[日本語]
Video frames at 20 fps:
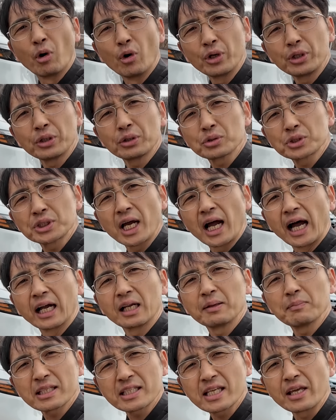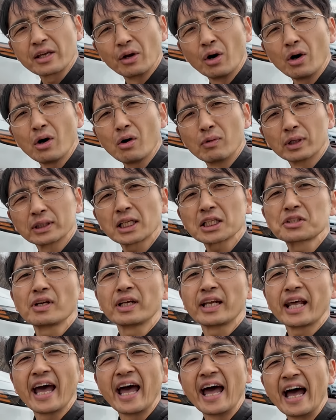ポイントじゃありませんよ私
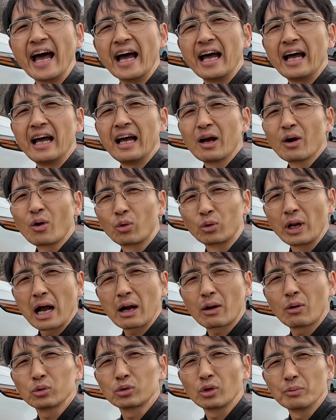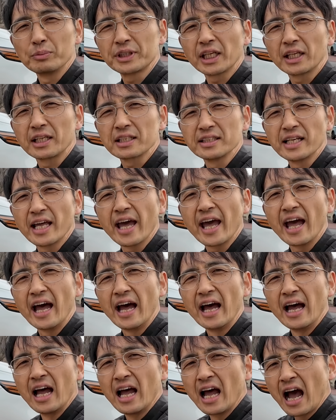はねこのアコードを見てです
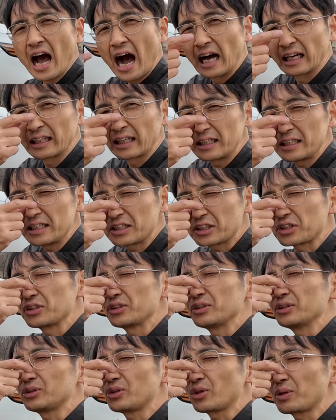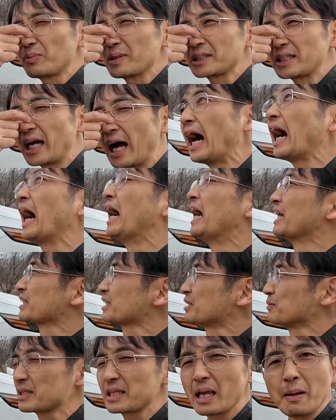ね鼻にツーンときましたあ
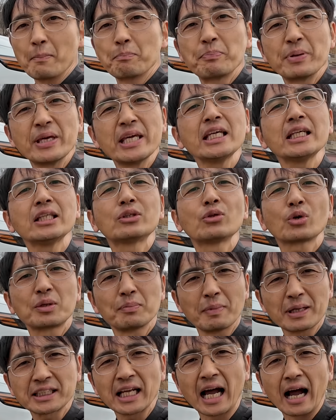すいませんピンときまし